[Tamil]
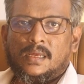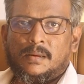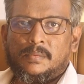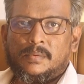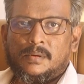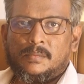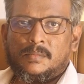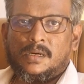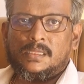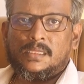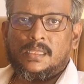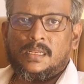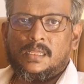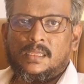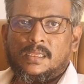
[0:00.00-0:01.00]
அப்புறம்
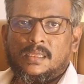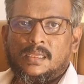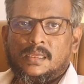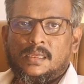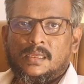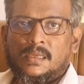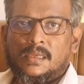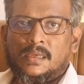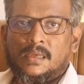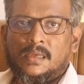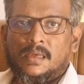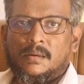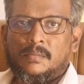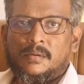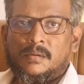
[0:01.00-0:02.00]
மாத்திரை
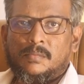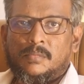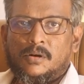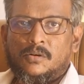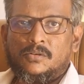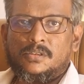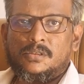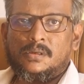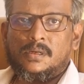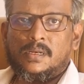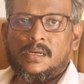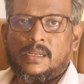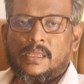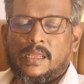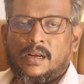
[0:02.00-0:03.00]
அப்புறம் ப்ரௌன்
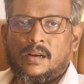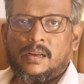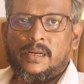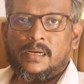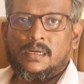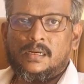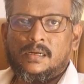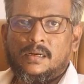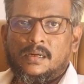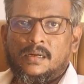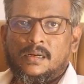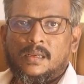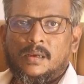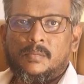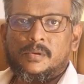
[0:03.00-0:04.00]
சுகர் எராயின்
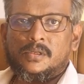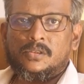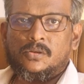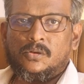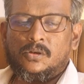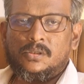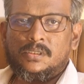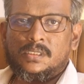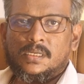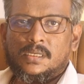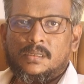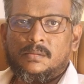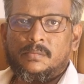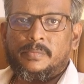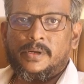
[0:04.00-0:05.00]
அப்புறம்
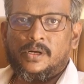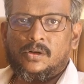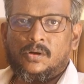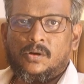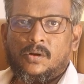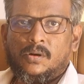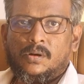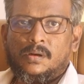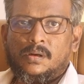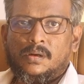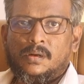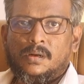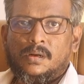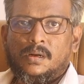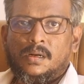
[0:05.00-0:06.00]
சொல்யூஷன் பெட்ரோல்
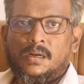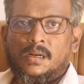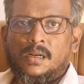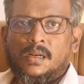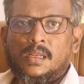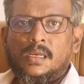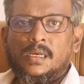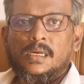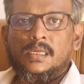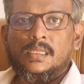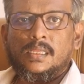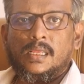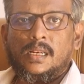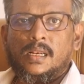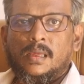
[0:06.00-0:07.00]

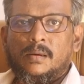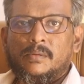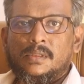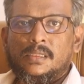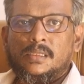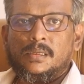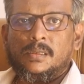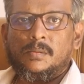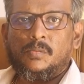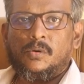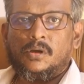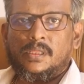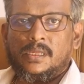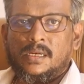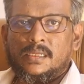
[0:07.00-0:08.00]
இது எல்லாம் வந்து
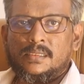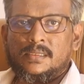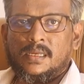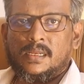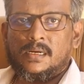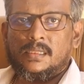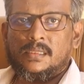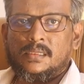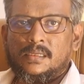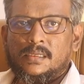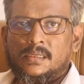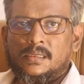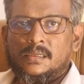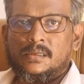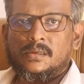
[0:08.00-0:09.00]
போதையில் சேர்றது
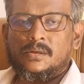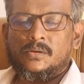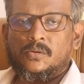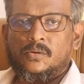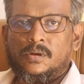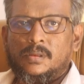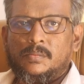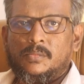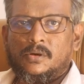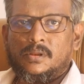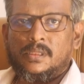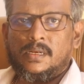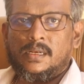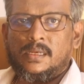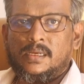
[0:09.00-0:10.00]
குடி
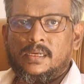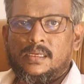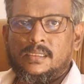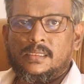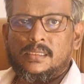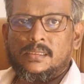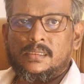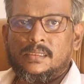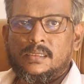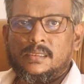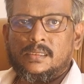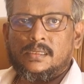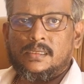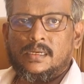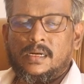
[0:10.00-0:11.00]
போதையில் இது
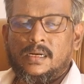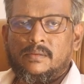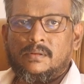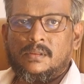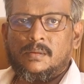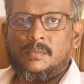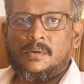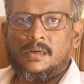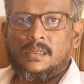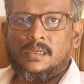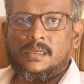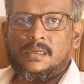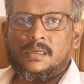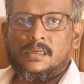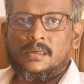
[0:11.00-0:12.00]
ரெண்டு விதமான
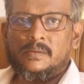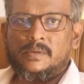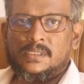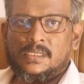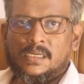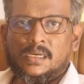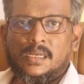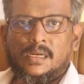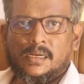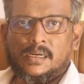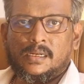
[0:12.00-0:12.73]
விஷயங்கள்